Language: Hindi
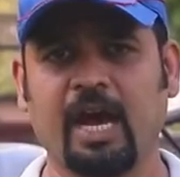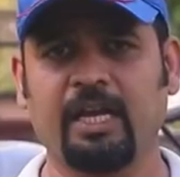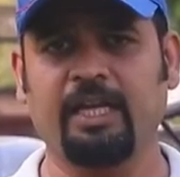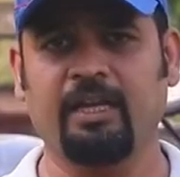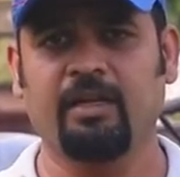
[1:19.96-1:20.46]

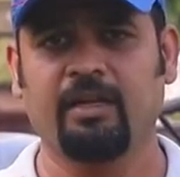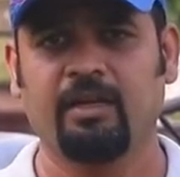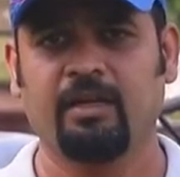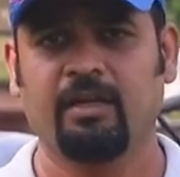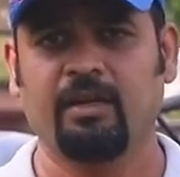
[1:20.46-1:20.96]
खाली
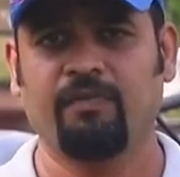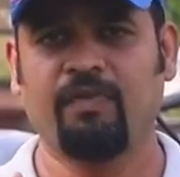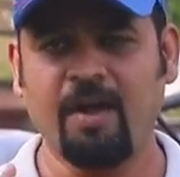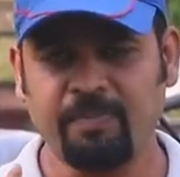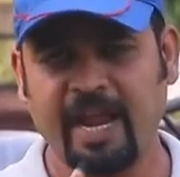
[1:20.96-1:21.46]

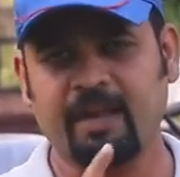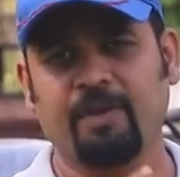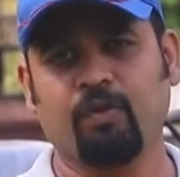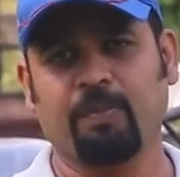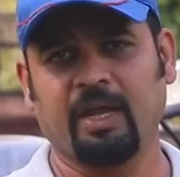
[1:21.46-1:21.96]
फार्म ट्रैक
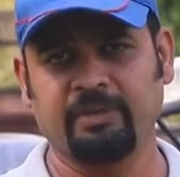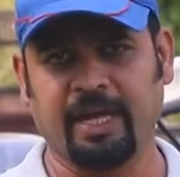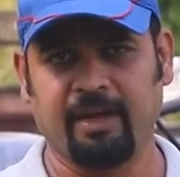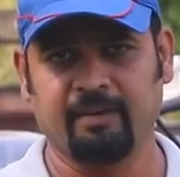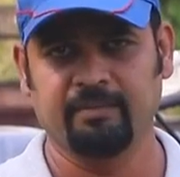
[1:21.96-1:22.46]
में उपलब्ध
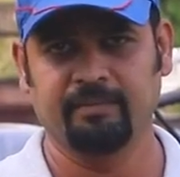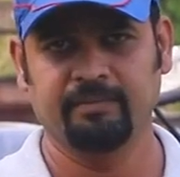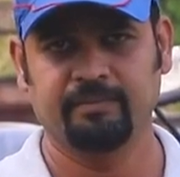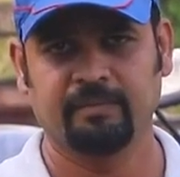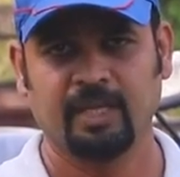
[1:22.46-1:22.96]
है
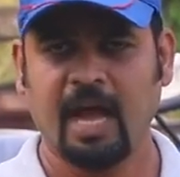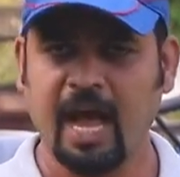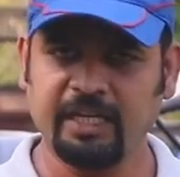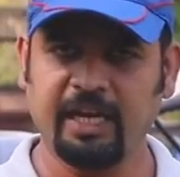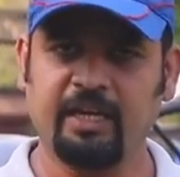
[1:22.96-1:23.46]

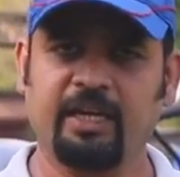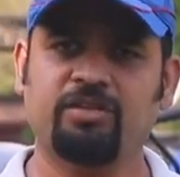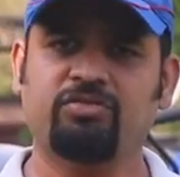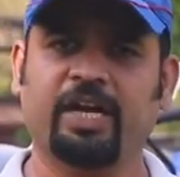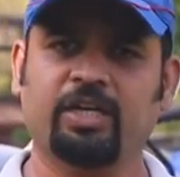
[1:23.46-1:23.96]
आइए
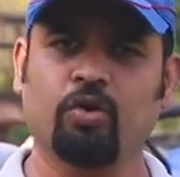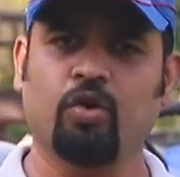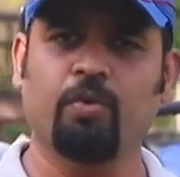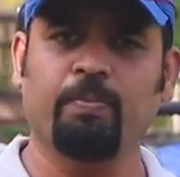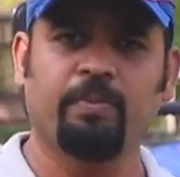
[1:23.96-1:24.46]
इस ट्रैक्टर
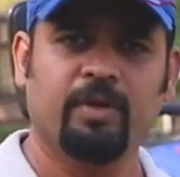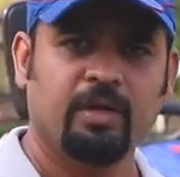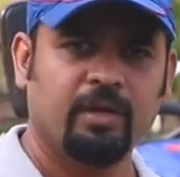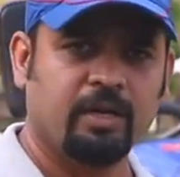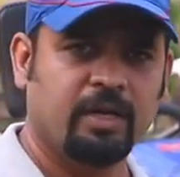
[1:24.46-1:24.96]
को
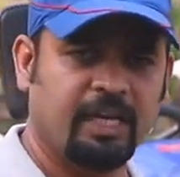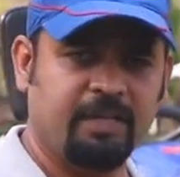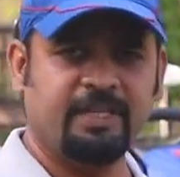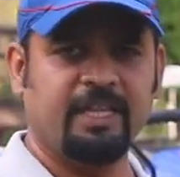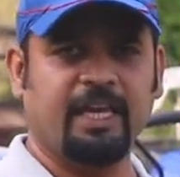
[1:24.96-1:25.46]

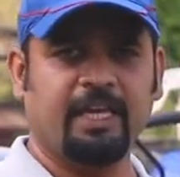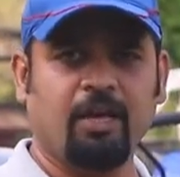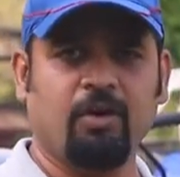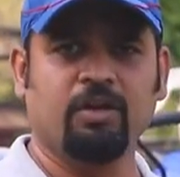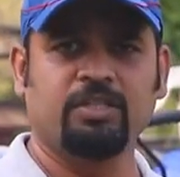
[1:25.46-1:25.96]
करीब से
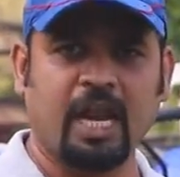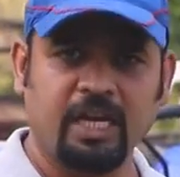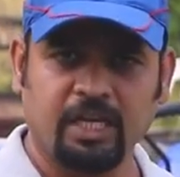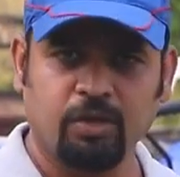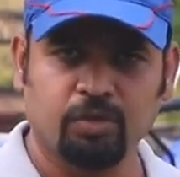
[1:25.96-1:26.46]
देखें और
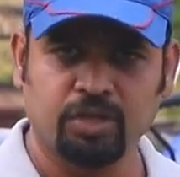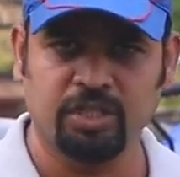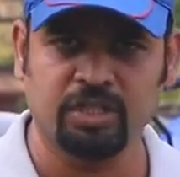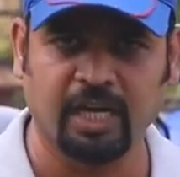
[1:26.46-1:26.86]
जानने की कोशिश